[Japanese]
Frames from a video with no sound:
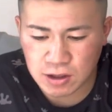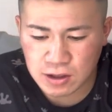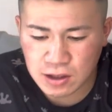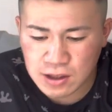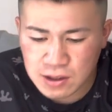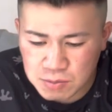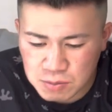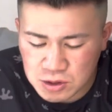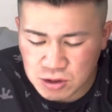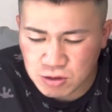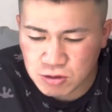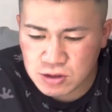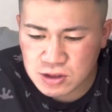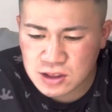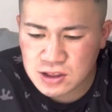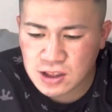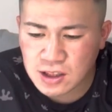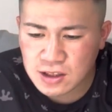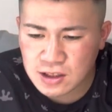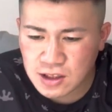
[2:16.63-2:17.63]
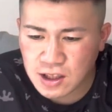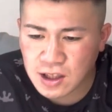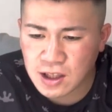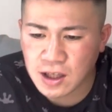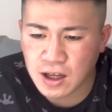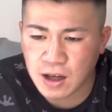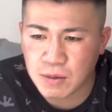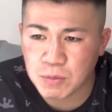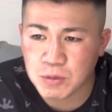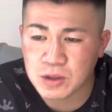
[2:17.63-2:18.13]
で、もその時点で、
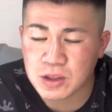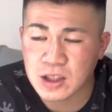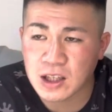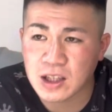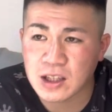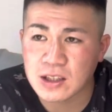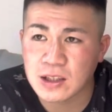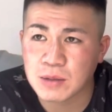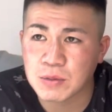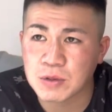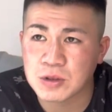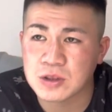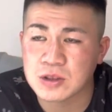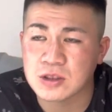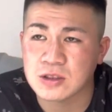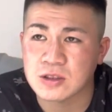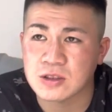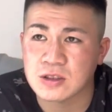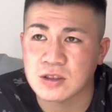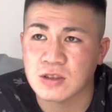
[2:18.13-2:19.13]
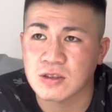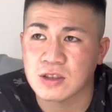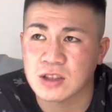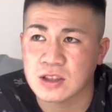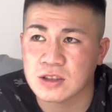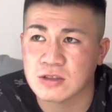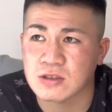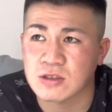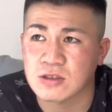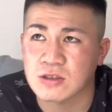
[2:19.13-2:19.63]
あもう平方ボーイズというよりか、
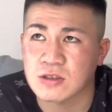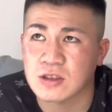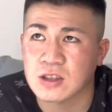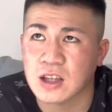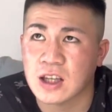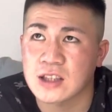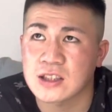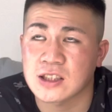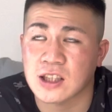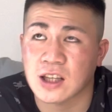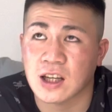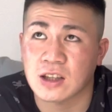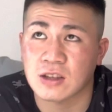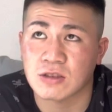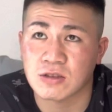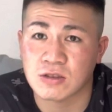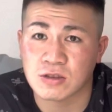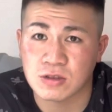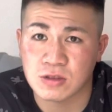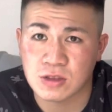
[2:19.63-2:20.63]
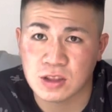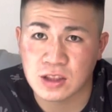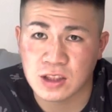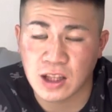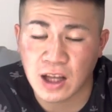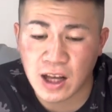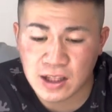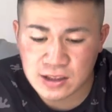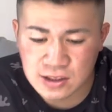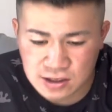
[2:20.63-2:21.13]
その会社監督に
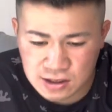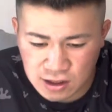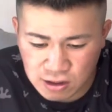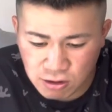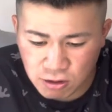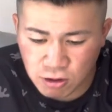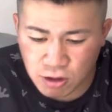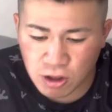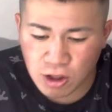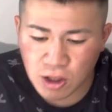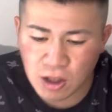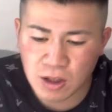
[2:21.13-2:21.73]
対しての、